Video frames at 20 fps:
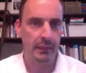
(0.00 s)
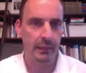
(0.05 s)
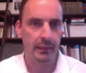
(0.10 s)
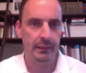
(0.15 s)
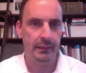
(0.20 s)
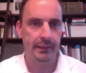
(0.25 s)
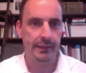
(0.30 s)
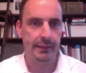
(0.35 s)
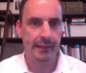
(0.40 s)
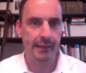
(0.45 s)

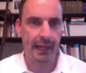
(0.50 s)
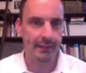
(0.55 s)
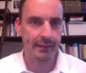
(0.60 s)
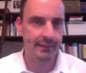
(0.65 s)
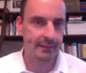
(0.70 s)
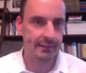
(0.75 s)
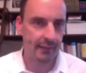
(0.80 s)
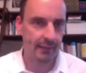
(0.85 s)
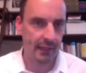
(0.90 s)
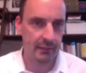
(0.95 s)
Der
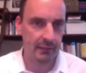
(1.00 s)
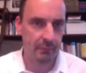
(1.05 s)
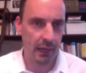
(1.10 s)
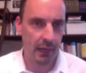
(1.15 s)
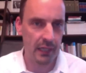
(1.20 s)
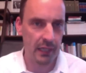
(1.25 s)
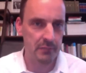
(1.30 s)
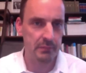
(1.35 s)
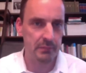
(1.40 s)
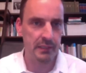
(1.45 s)
DAX als
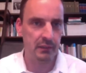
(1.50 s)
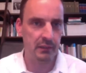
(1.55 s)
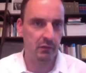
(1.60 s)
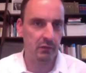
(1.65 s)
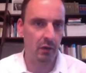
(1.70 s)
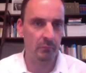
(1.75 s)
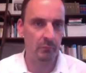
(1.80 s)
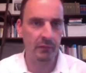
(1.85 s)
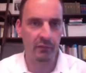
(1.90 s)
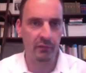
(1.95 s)
Beispiel
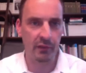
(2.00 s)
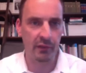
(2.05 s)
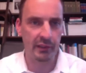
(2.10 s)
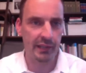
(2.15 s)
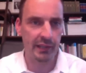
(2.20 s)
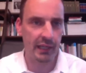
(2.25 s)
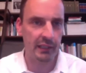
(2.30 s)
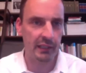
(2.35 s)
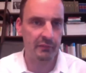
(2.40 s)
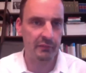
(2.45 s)
kommt auf einen
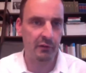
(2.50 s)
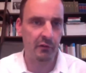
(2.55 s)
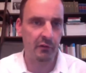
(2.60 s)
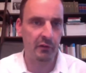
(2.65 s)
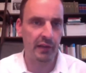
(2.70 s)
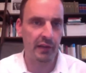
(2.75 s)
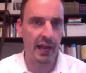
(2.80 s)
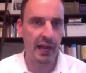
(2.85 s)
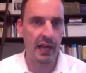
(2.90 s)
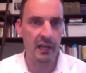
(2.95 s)
KGV
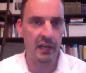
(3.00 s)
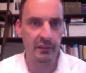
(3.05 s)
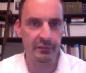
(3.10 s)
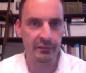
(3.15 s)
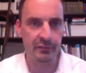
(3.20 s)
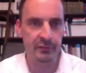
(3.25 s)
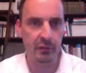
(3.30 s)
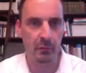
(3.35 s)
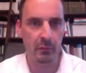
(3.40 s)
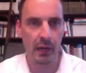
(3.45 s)
von
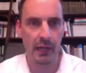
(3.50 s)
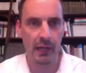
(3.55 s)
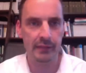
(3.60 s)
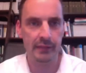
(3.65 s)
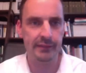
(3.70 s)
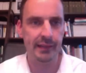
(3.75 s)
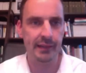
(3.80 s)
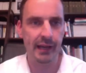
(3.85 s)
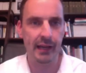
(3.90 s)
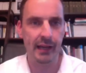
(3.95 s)
11. Normal
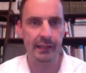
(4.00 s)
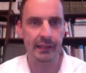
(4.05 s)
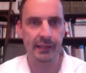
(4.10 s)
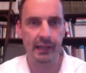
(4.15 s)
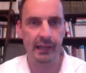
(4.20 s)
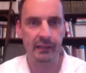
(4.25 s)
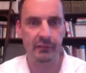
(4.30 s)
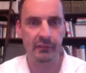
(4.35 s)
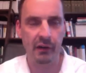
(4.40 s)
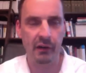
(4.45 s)
ist er ein
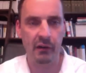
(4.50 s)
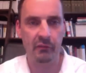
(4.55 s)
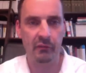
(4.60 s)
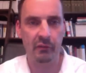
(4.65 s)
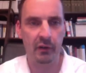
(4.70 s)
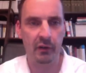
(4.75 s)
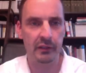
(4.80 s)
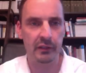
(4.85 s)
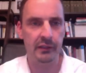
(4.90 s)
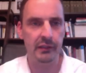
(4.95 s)
KGV
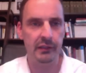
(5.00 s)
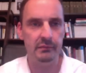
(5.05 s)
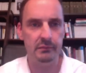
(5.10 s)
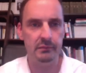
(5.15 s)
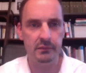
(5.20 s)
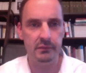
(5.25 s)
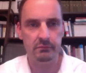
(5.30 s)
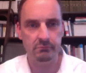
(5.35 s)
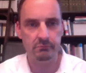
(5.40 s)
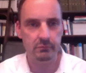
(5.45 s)
von
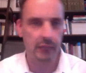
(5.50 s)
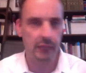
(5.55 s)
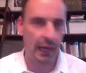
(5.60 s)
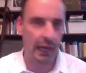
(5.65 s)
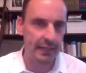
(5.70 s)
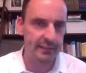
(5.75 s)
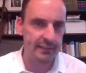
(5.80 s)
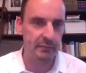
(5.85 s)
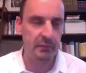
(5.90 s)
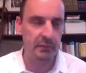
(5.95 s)

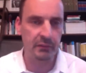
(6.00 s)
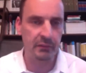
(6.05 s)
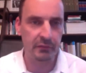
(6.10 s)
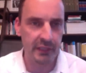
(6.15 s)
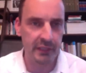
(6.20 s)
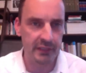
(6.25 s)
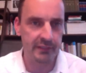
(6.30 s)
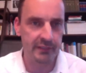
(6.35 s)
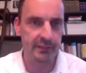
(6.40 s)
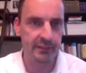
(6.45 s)
13 bis
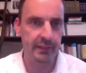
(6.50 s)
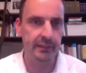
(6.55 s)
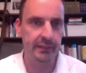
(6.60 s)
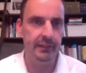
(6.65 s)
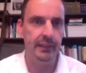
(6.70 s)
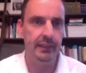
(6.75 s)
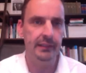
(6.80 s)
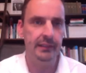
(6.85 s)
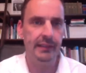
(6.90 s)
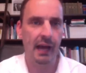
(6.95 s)

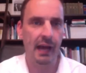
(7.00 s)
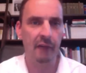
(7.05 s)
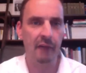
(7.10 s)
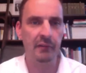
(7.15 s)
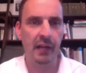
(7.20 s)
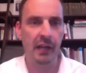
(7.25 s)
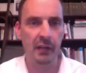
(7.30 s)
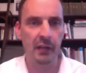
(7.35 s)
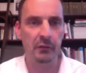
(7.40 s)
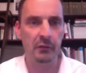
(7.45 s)
14. Da haben
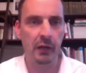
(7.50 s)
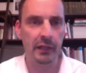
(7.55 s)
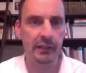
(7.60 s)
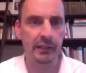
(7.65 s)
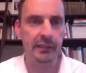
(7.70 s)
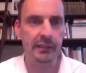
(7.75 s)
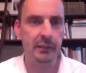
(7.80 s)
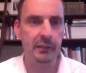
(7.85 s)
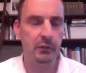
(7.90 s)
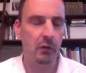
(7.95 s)
wir also einen
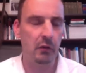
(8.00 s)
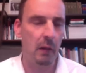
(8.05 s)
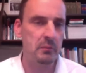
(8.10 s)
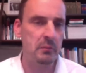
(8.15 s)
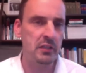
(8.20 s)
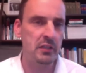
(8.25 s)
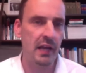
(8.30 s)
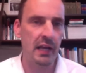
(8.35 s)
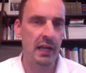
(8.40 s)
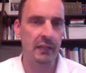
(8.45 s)

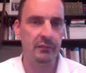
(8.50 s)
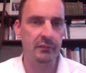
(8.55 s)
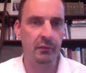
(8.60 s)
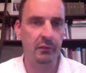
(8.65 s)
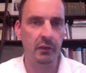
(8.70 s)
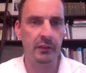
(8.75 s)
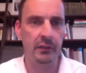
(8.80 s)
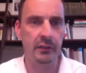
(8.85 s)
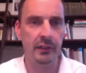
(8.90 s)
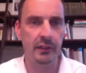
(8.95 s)
Risikoabschlag
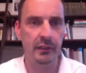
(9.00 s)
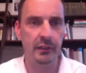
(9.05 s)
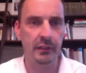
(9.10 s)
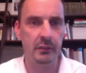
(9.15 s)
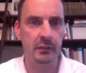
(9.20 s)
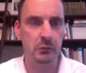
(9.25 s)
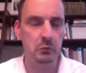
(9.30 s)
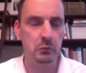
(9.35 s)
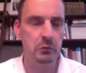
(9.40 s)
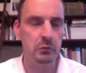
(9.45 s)
von äh,
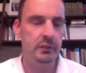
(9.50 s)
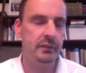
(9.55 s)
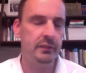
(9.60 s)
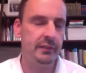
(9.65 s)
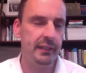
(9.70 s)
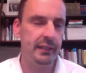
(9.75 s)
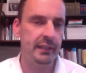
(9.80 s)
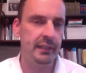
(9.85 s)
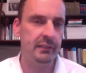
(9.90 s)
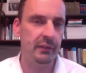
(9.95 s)
gut
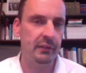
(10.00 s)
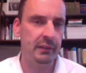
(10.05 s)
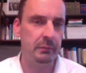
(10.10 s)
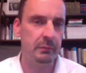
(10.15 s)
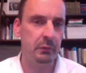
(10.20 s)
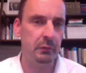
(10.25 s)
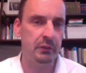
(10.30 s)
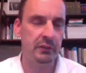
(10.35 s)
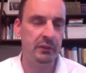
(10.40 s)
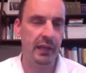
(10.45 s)
10, 20
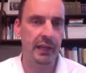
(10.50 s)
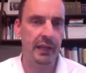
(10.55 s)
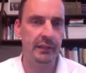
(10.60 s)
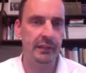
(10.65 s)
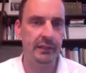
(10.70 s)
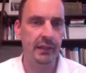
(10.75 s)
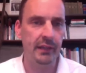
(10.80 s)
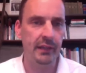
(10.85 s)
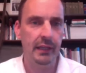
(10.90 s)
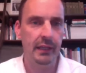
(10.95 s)

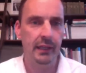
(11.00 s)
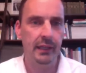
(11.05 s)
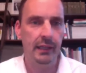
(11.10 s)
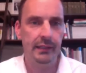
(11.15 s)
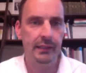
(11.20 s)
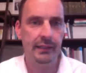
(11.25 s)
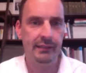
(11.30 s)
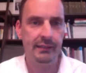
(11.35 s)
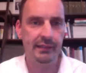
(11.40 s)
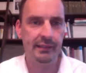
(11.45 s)
Prozent.
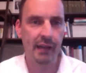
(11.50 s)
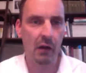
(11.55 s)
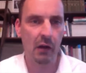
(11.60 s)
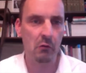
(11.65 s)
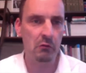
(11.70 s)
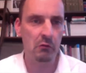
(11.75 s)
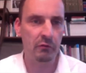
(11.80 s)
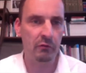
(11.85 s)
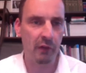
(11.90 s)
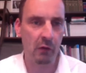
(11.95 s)
Das
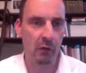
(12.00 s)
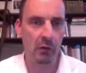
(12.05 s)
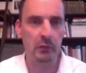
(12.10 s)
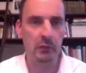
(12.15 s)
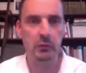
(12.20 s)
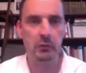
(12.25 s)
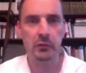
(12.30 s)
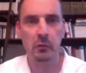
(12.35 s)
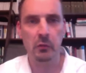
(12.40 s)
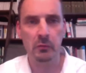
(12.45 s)
KUV, also
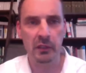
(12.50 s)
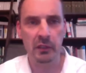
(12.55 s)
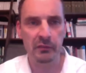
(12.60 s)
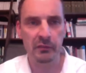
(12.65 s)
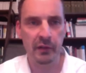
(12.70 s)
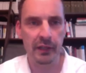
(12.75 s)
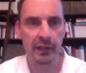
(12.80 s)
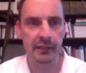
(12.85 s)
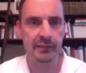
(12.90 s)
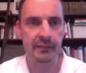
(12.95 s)
kurz
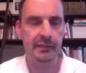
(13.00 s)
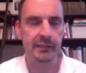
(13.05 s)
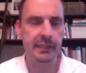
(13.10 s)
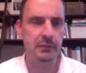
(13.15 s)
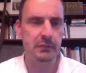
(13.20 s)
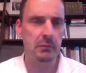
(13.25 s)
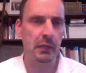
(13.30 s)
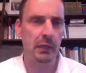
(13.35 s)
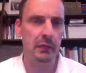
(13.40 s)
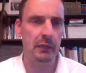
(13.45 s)
Umsatzverhältnis,
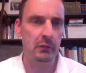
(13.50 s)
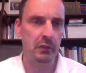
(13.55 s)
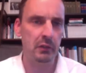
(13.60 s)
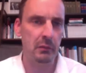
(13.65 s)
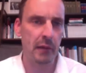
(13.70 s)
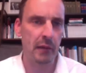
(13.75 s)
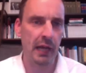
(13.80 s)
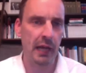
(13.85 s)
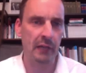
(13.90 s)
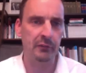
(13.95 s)
liegt nur bei
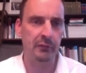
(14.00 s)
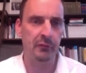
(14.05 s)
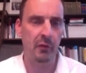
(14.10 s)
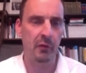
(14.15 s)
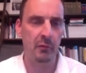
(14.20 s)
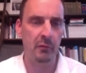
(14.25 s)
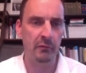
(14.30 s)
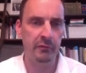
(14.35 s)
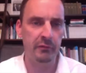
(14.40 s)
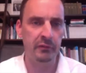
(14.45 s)

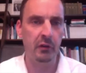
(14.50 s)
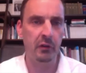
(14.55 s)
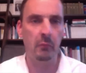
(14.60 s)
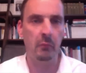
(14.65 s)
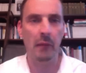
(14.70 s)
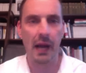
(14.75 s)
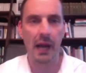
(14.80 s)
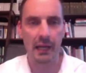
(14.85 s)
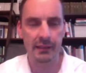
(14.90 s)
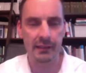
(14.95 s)
0,85.
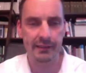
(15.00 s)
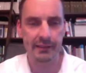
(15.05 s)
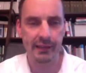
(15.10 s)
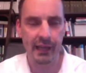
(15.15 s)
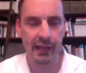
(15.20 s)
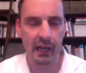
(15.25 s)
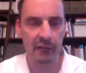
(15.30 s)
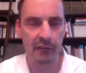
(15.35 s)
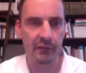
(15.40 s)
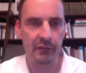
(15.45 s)
Normal ist
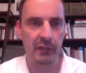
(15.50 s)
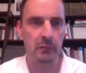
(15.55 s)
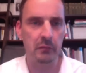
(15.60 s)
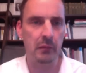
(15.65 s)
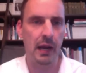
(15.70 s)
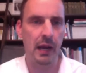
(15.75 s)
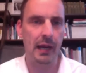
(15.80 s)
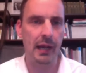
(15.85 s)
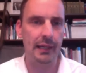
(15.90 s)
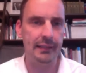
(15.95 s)
er ein Wert
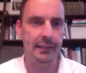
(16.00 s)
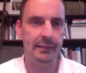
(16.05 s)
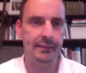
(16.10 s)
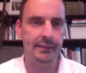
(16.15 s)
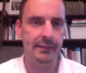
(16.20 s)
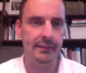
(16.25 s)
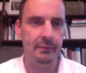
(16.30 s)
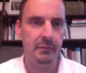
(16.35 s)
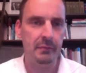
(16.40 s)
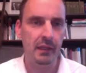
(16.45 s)
um
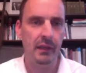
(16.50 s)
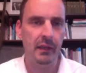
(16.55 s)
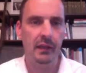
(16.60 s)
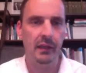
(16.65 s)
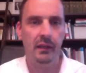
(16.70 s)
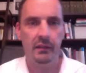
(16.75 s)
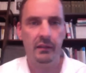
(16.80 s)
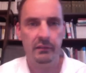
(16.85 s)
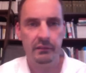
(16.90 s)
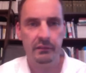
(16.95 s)
1.
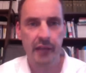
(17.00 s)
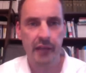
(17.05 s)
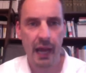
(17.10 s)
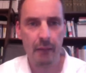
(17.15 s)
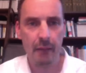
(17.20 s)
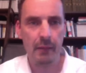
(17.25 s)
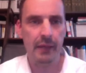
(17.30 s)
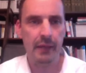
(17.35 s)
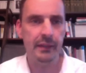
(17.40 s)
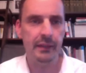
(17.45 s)
Wir
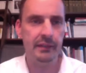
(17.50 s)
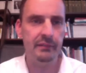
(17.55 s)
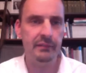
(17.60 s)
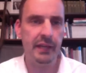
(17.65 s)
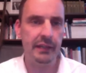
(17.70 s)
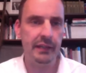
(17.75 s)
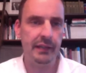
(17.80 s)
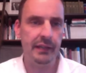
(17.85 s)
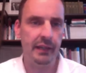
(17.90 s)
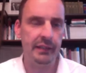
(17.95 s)
haben eine
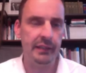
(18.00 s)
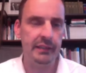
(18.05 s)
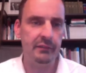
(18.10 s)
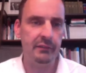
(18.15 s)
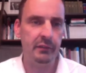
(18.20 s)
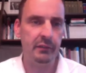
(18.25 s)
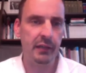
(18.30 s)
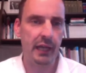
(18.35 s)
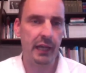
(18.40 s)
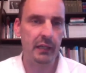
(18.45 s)
Dividendenrendite
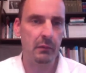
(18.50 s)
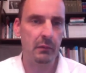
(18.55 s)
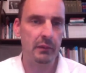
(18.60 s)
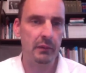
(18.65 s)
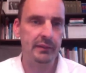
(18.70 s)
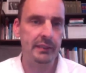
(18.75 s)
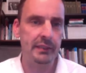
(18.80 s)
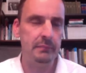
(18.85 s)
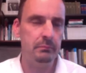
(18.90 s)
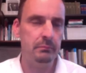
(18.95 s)
von
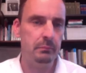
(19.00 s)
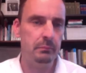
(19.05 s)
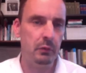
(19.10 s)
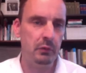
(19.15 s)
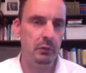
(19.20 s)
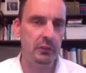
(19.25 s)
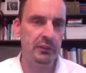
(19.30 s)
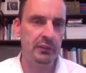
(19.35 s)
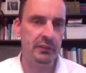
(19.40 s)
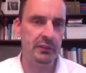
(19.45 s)
3,7
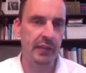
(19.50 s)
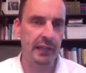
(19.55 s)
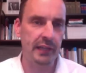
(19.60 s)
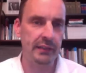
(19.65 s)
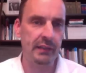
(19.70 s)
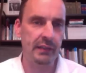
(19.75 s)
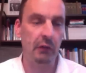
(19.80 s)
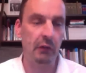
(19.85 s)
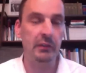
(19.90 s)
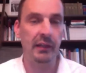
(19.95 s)

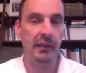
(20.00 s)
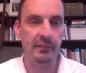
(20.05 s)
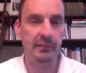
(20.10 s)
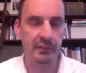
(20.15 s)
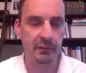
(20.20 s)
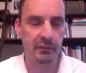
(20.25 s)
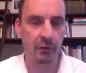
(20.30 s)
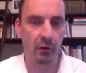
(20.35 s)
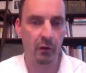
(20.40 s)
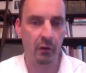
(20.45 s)
Prozent. Auch das
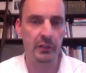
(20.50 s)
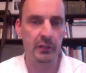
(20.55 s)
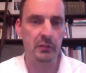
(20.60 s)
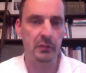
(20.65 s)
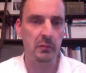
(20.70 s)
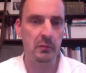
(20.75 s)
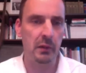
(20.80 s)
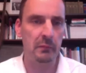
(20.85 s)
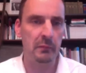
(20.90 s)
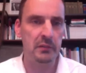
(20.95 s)
ist deutlich
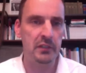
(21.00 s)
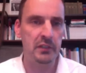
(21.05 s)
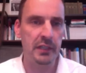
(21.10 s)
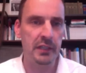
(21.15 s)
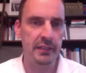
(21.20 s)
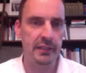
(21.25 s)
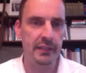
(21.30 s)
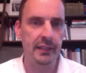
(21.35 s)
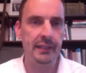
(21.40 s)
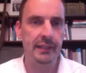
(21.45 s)
über dem
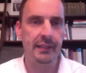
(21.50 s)
Schnitt.